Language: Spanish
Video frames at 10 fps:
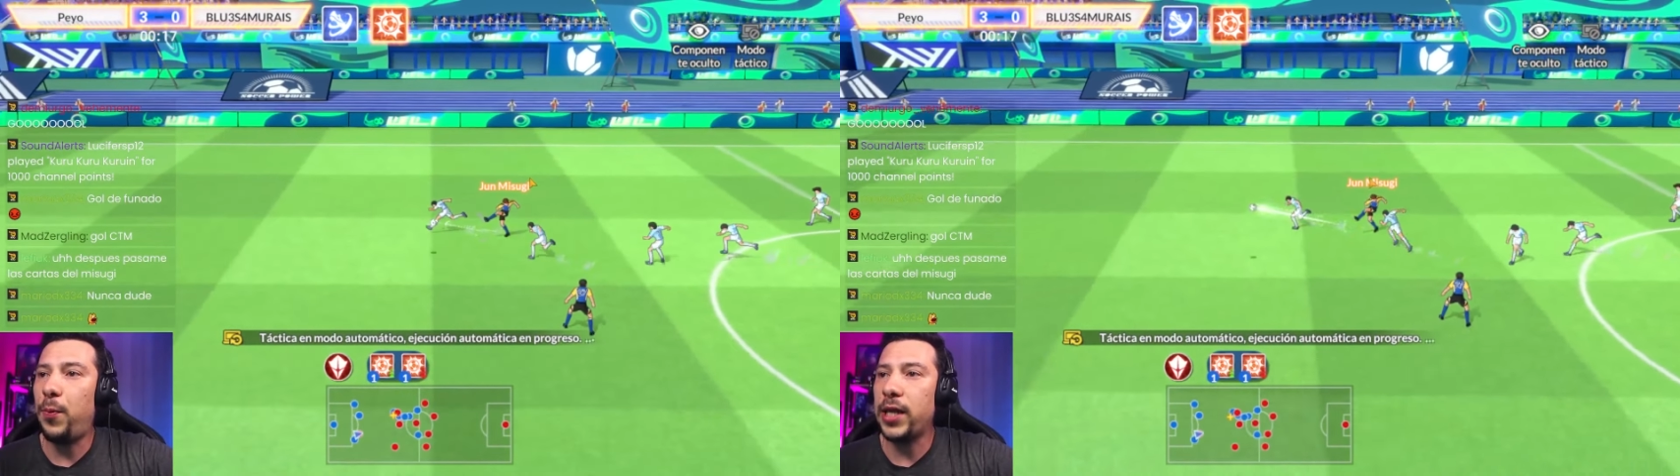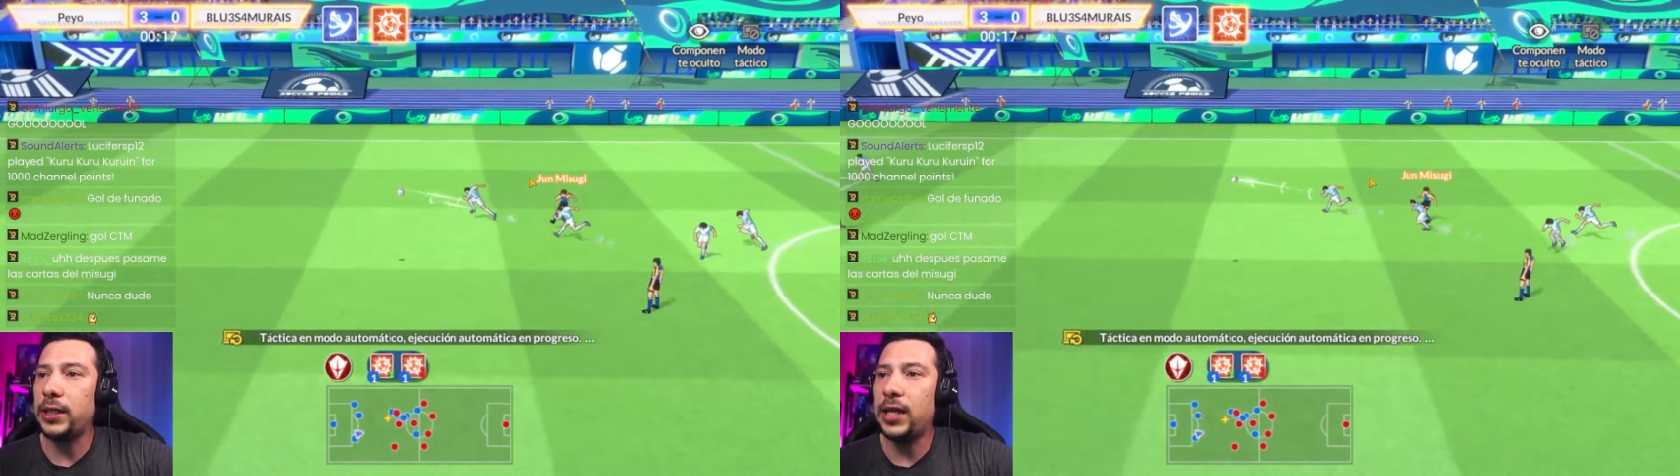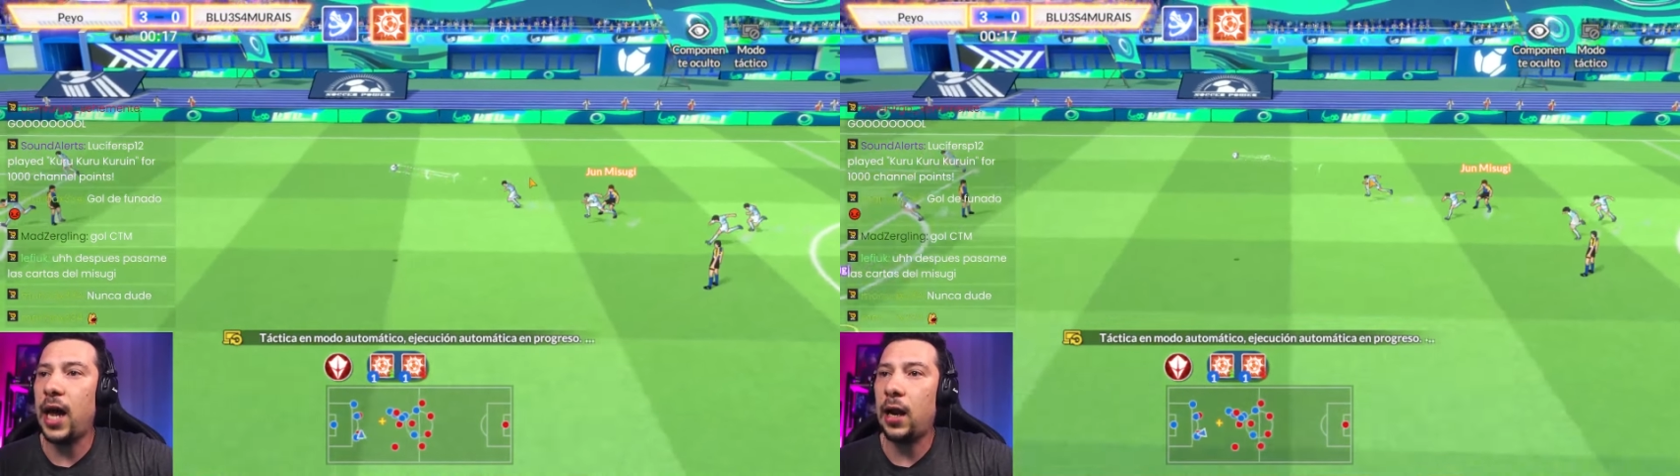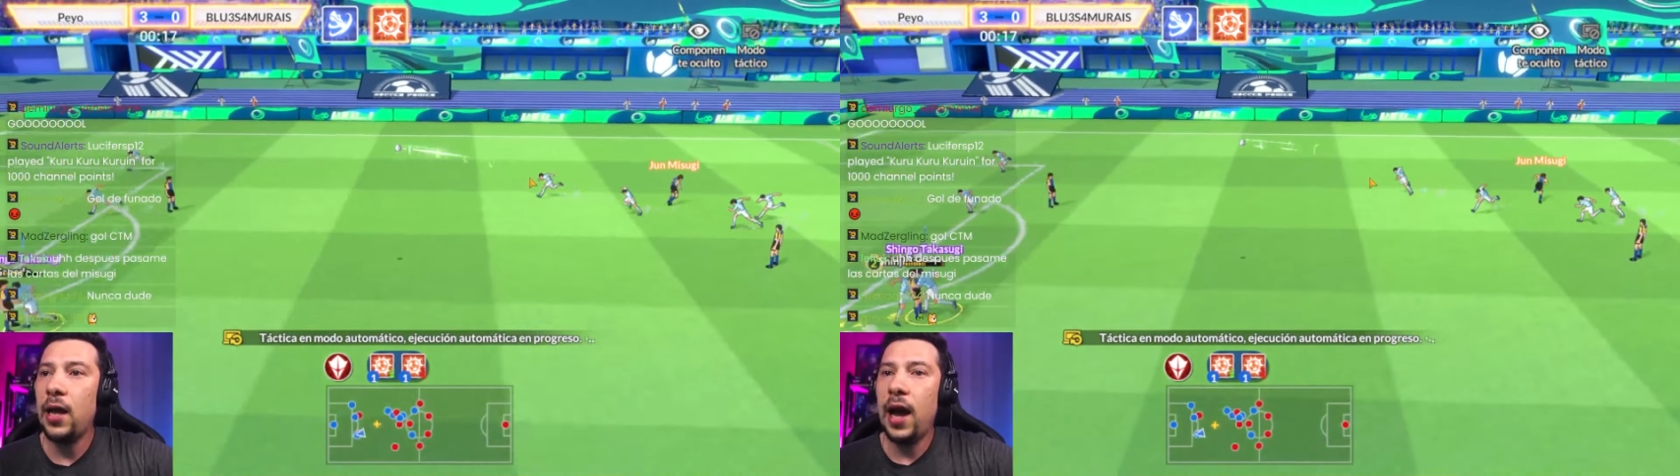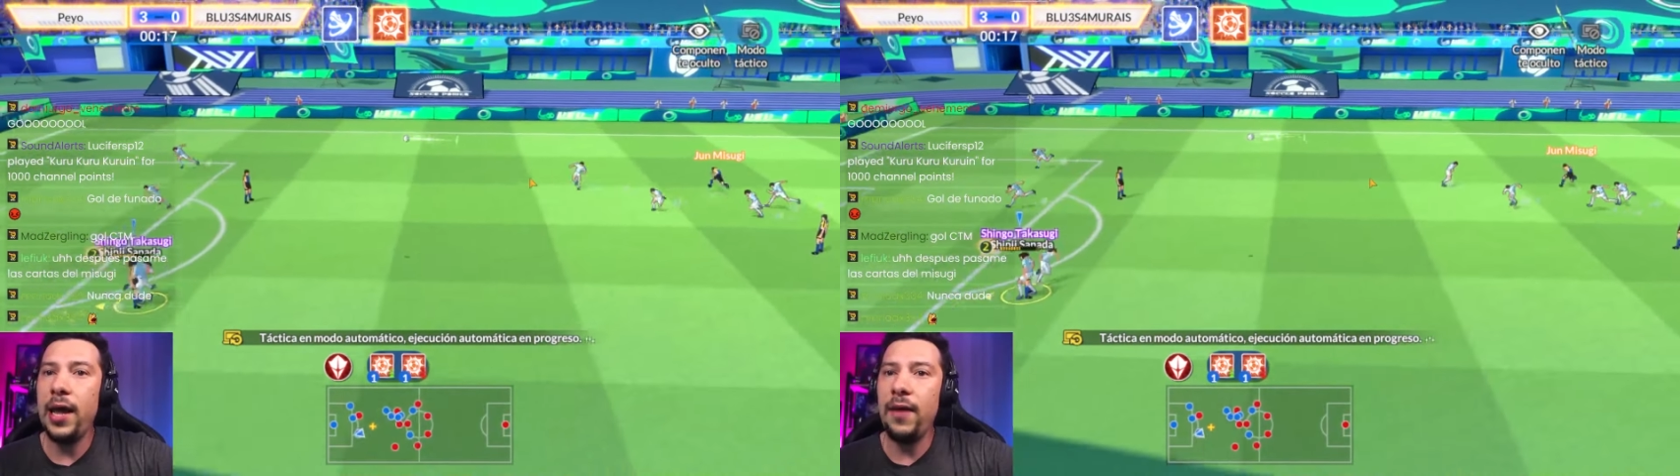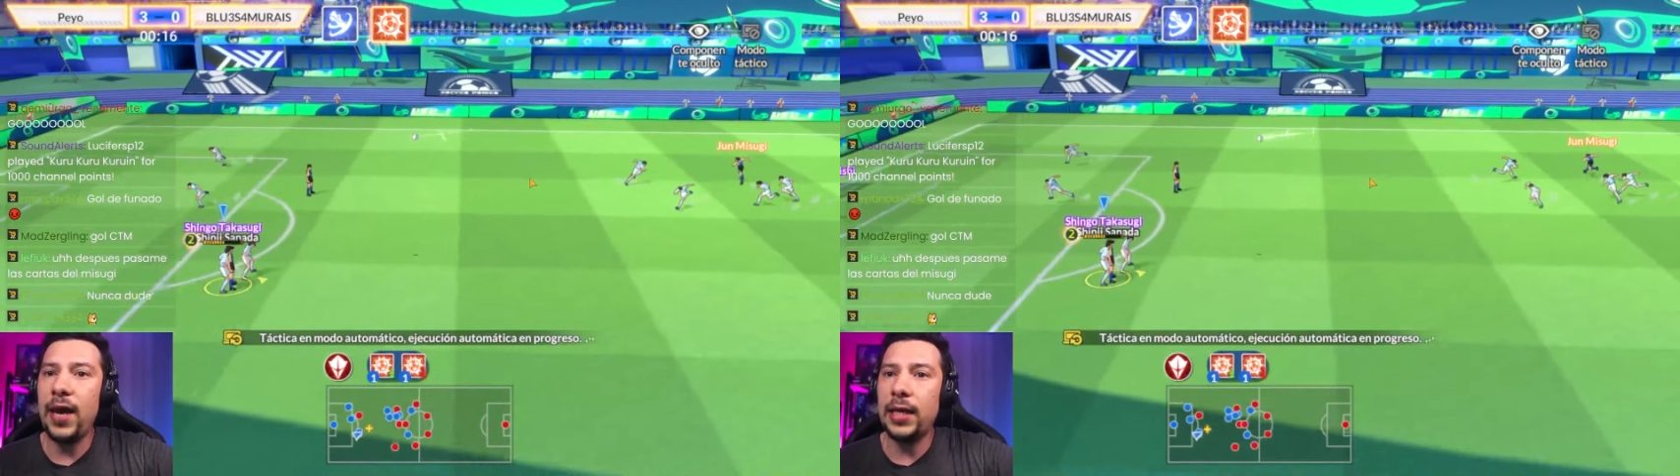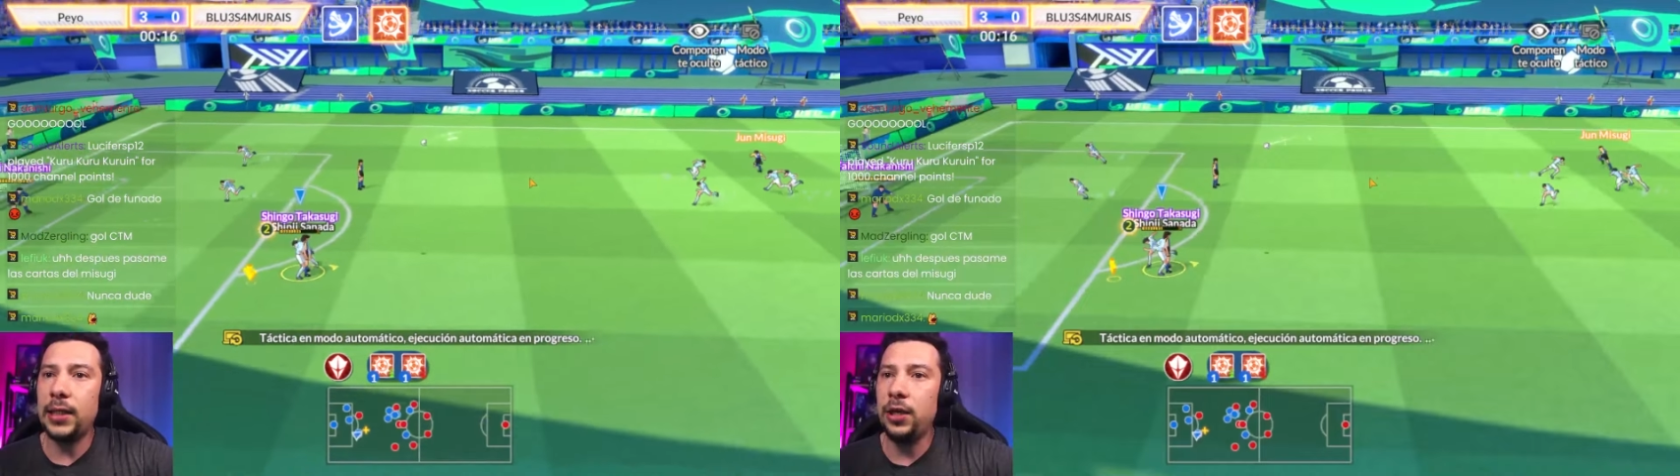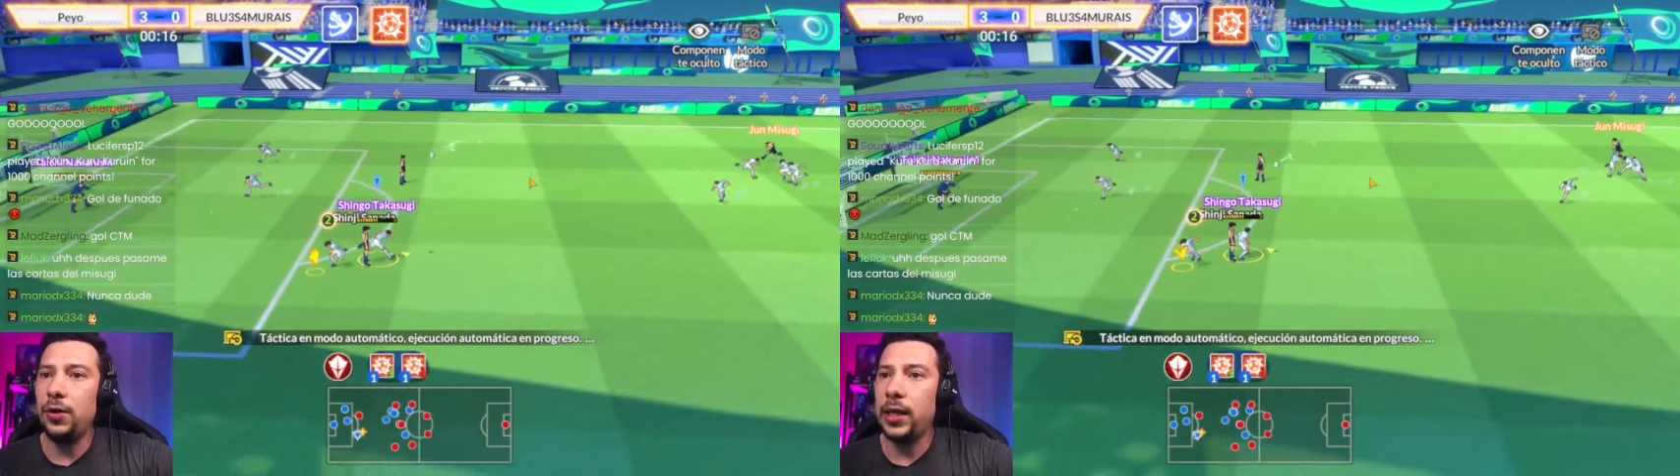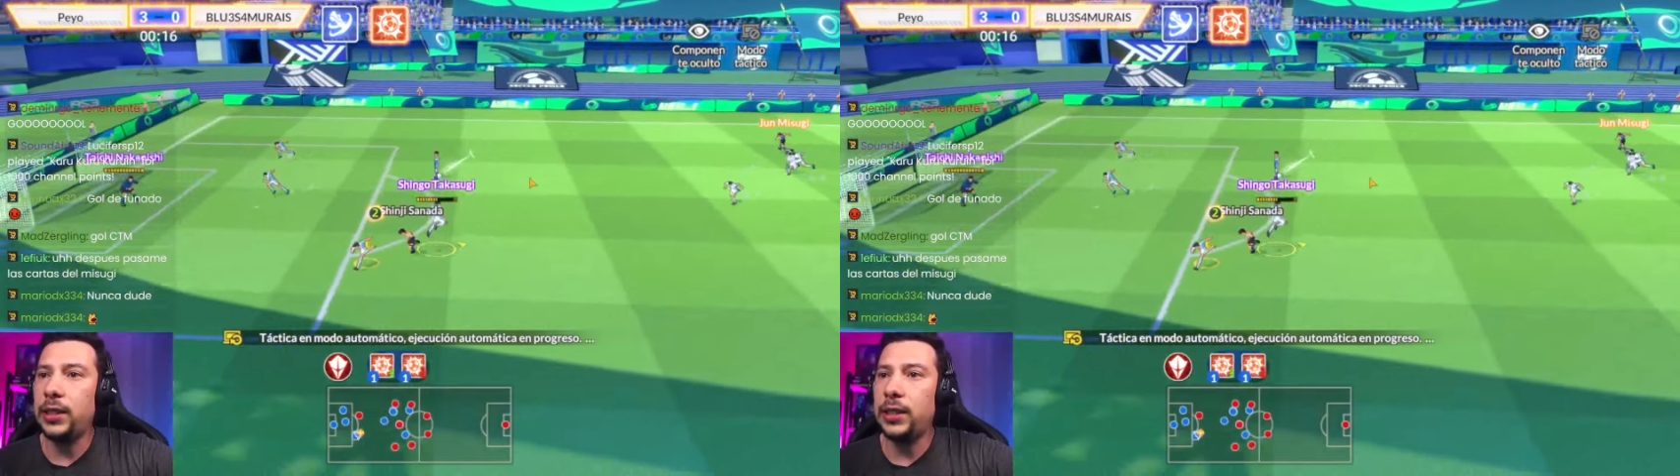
puedes entrar. Ahí va, señores.